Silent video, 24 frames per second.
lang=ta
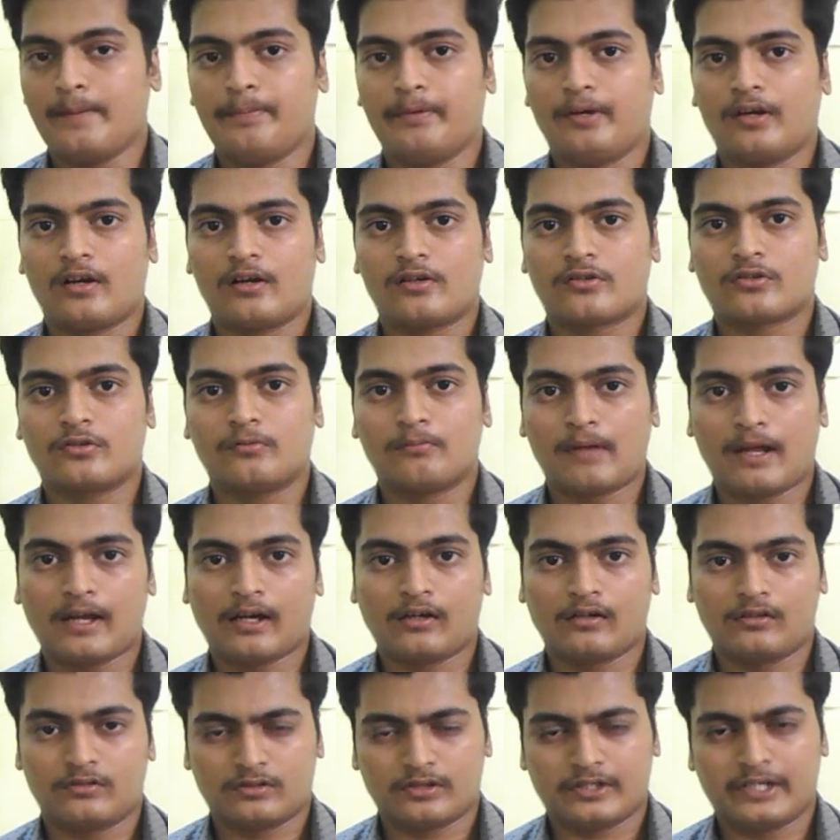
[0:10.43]
ஐபி அட்ரஸ்க்கும்
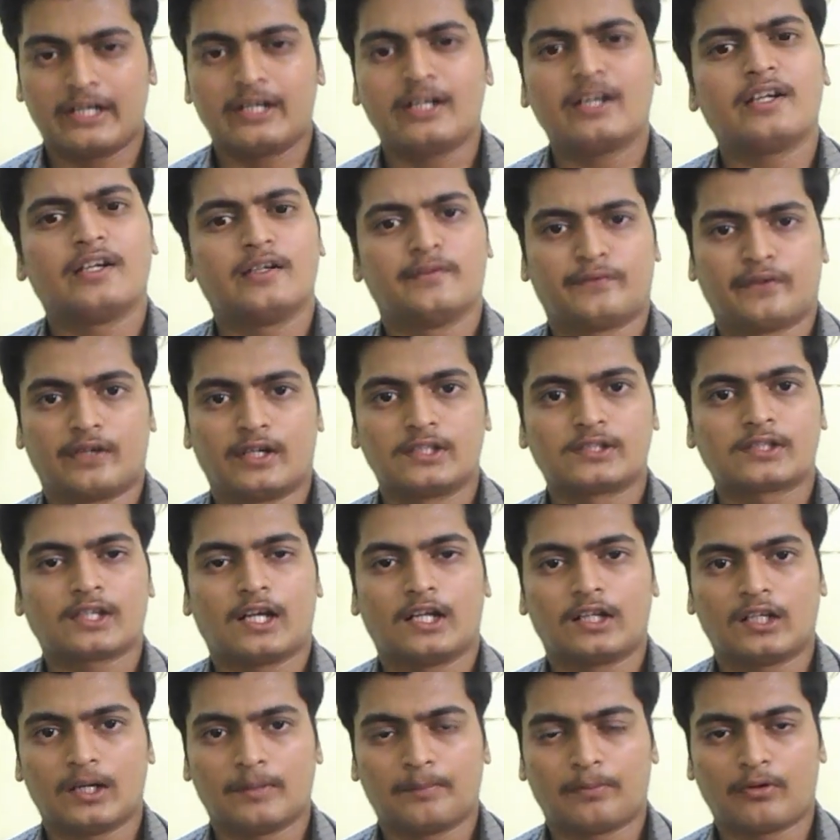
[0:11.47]
மேக் அட்ரஸ்க்கு என்ன டிஃப்ரென்ஸ்
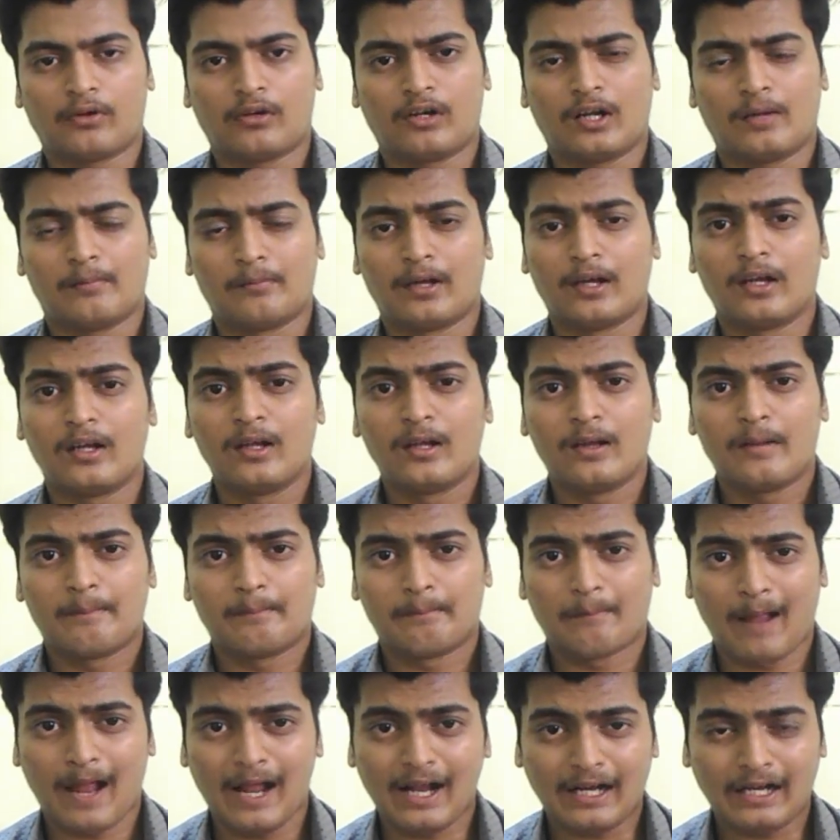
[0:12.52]
அதுக்கப்புறம் இல்லாமல்
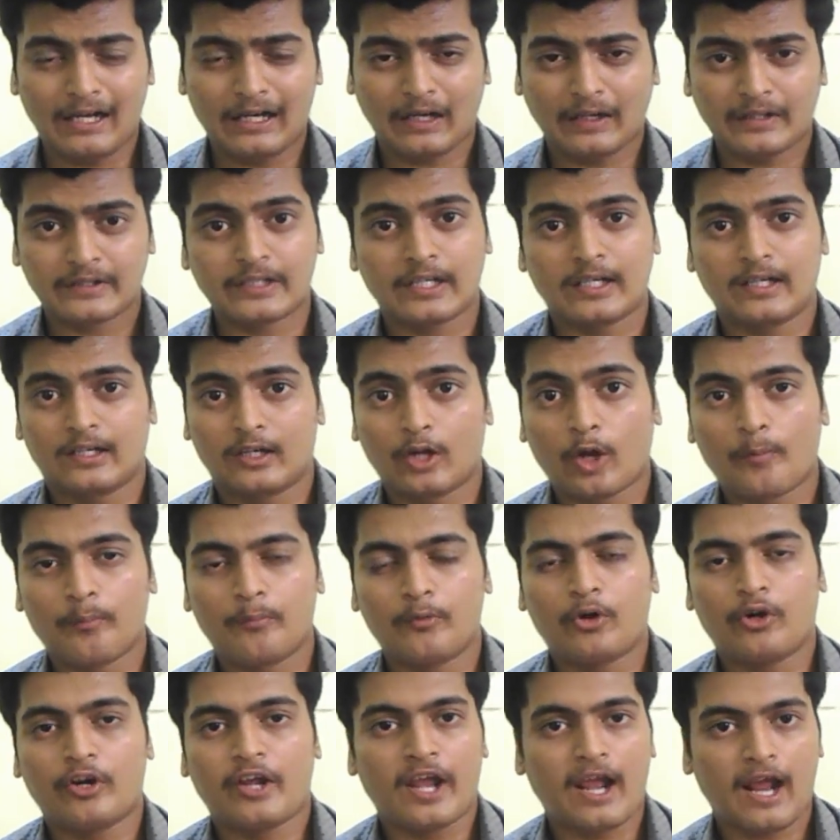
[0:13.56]
மேக் அட்ரஸை
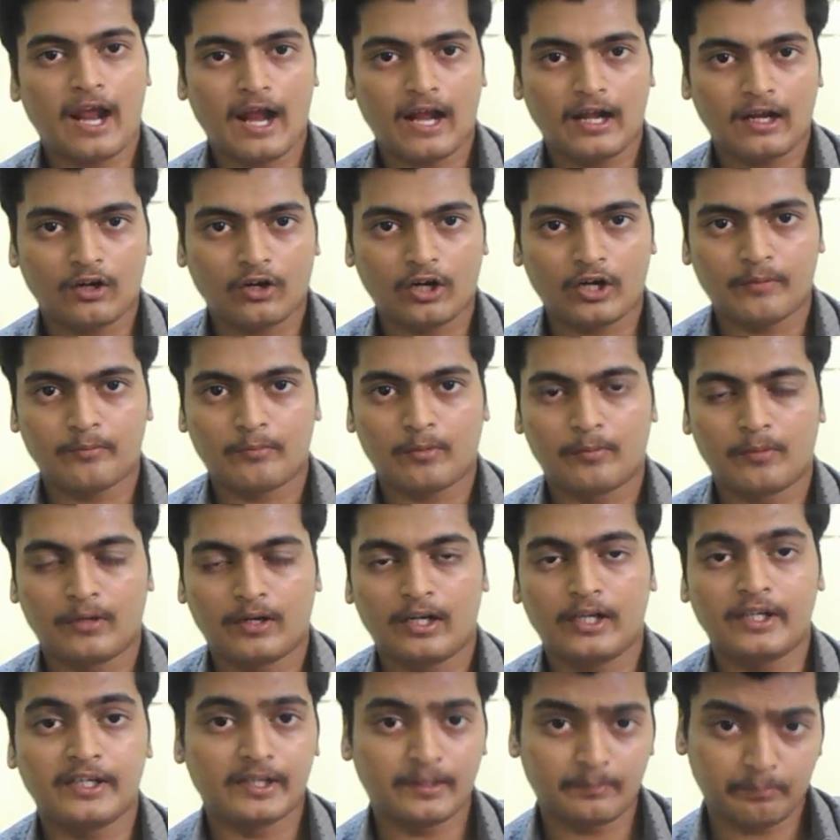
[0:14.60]
நம்மளுடைய ஆண்ட்ராய்ட்
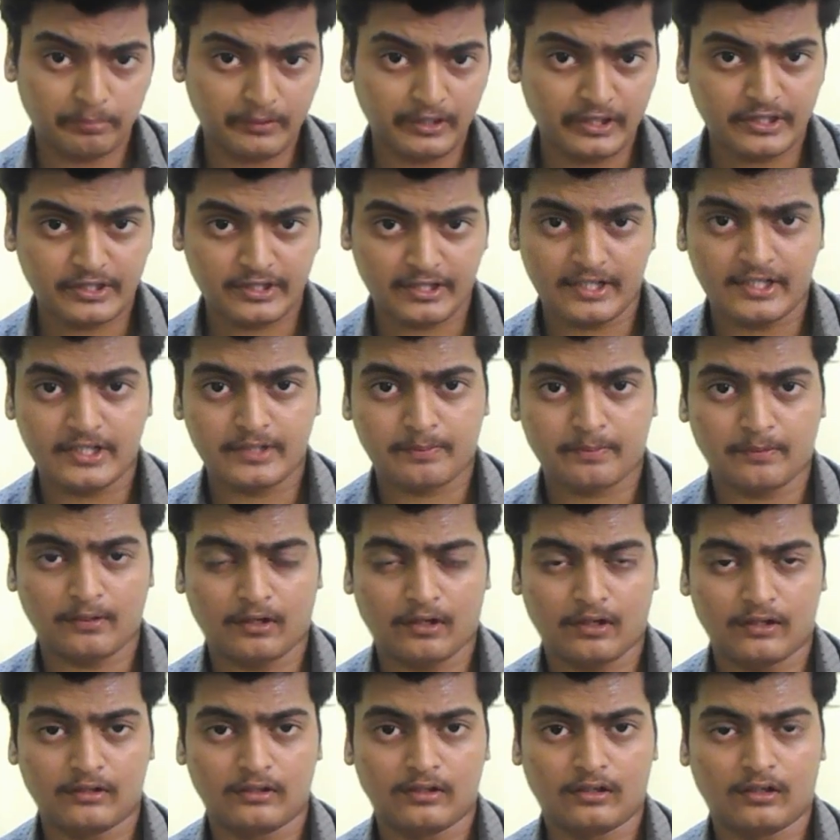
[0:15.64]
மொபைலில் எப்படி சேஞ்ச்
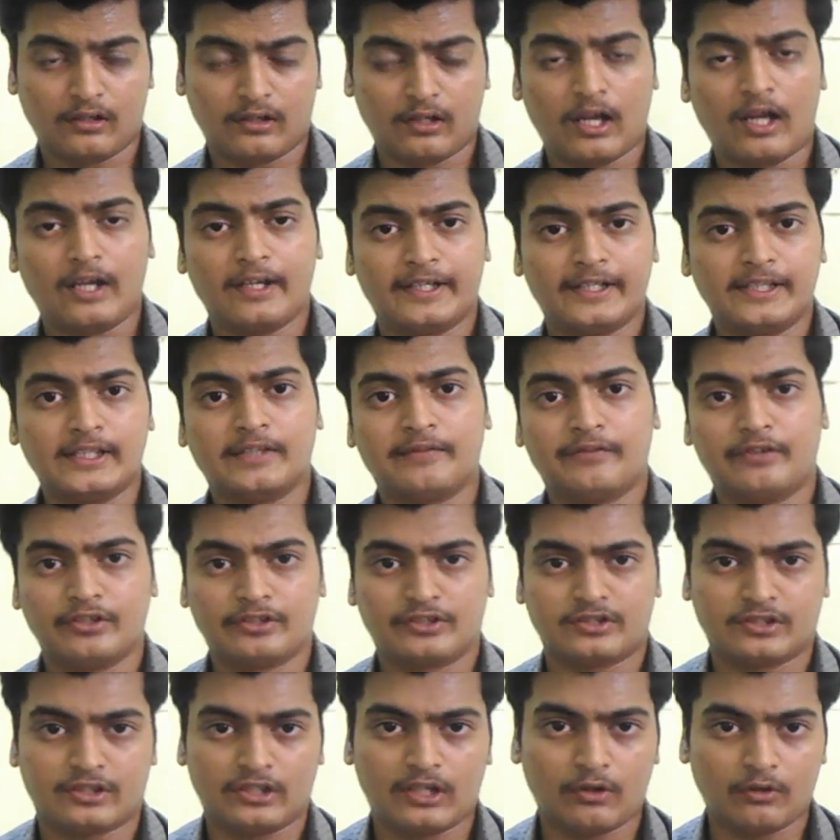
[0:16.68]
பண்ணுறதுன்னு தான் இந்த
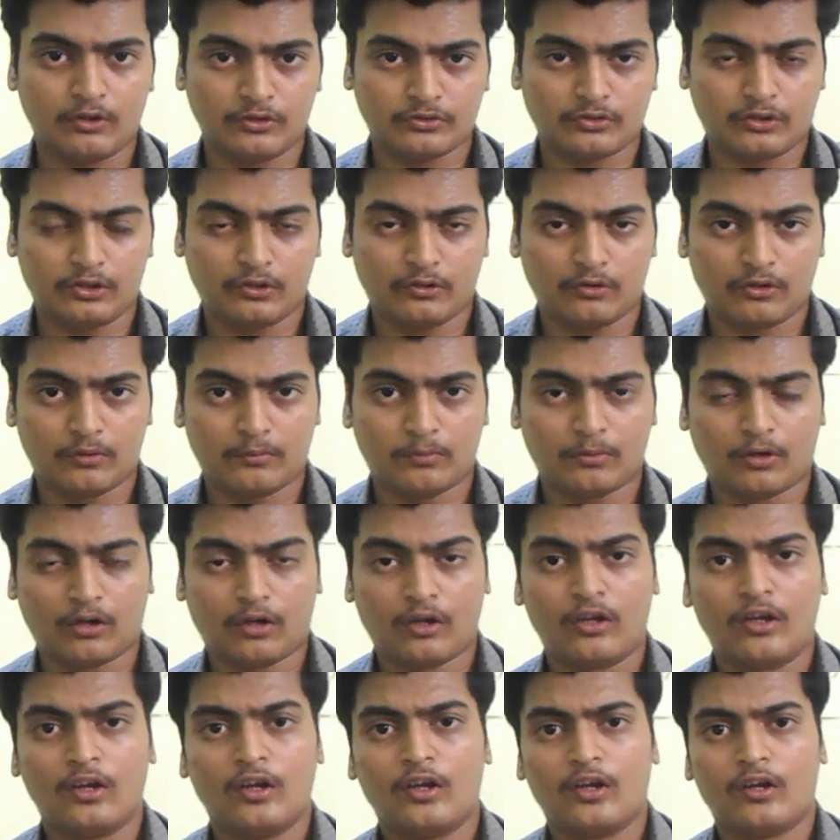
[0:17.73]
வீடியோ செஷன் நம்ம சொல்லிக் கொடுக்க
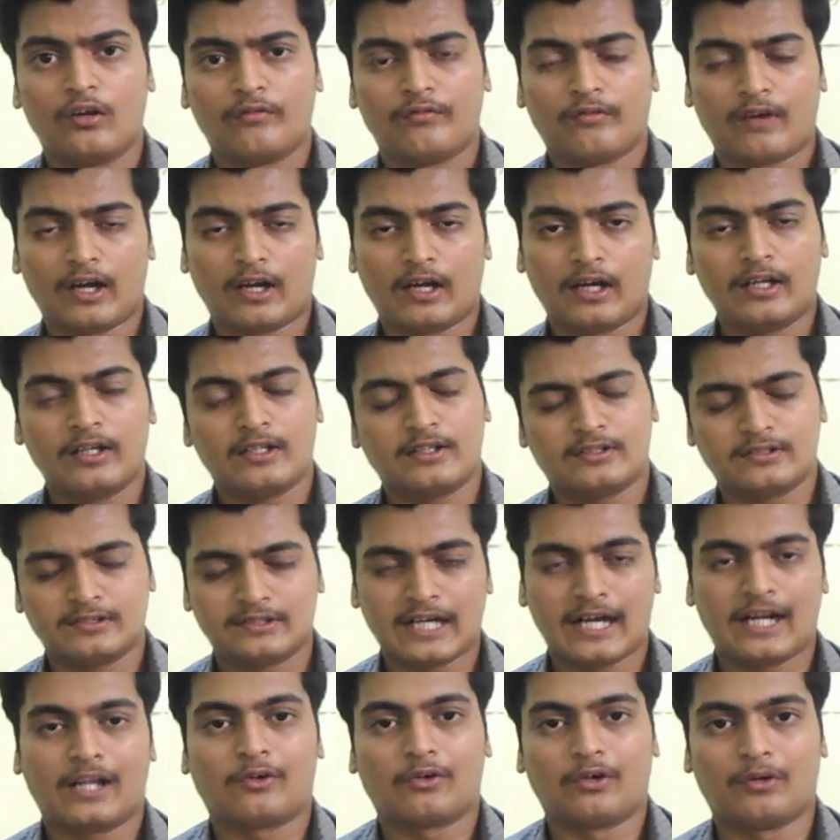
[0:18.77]
போகிறோம் வாங்க
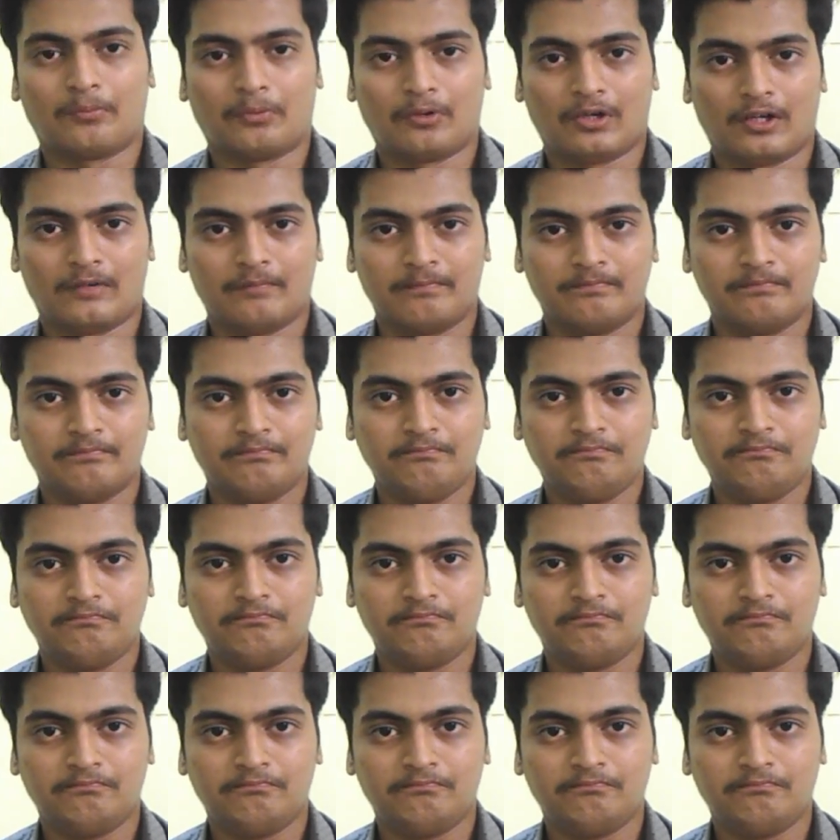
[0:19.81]
சேனலுக்குள்ளே போகிறோம்